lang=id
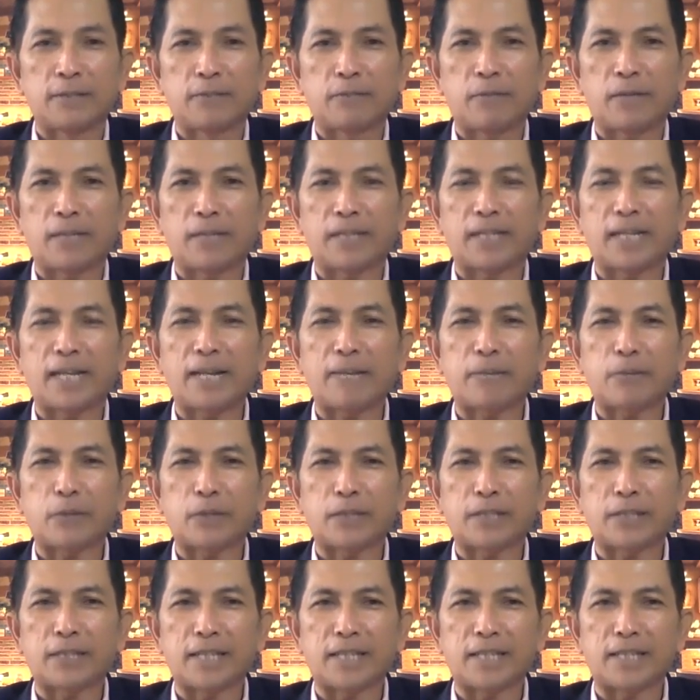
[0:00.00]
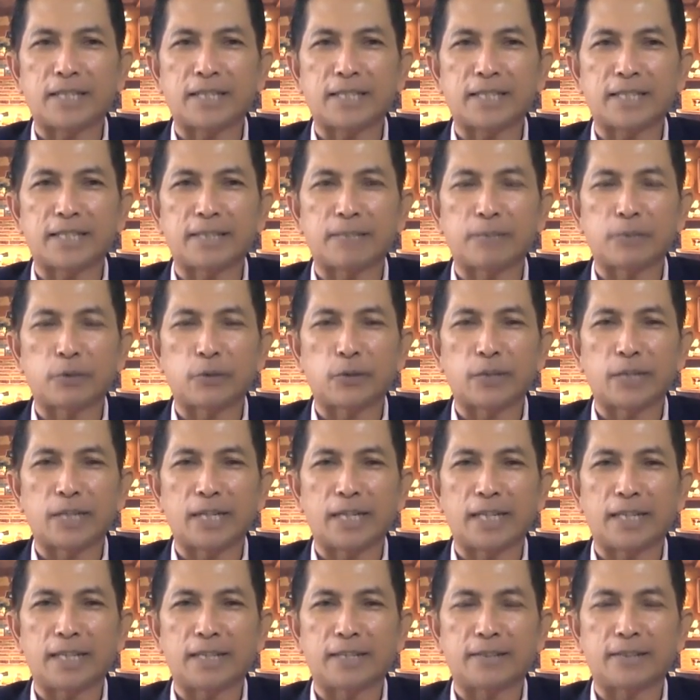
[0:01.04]
Padahal laporan transaksi
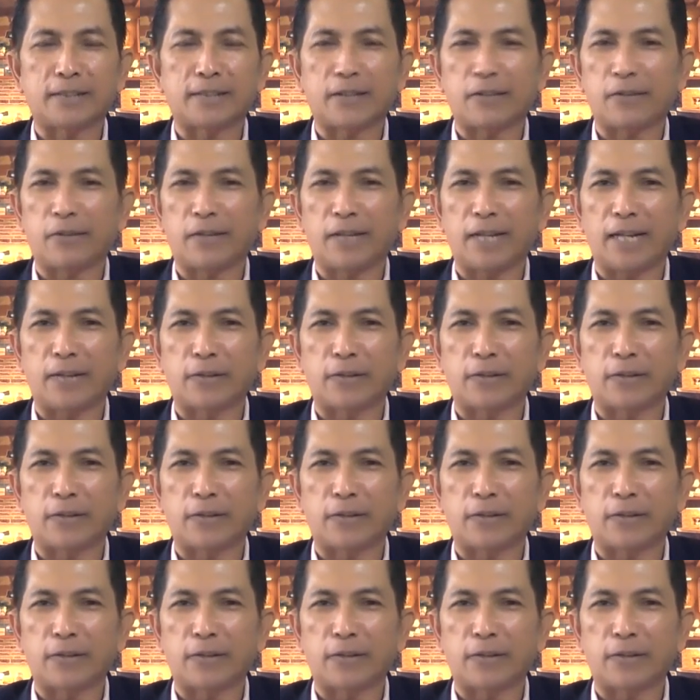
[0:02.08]
mencurigakan Rafael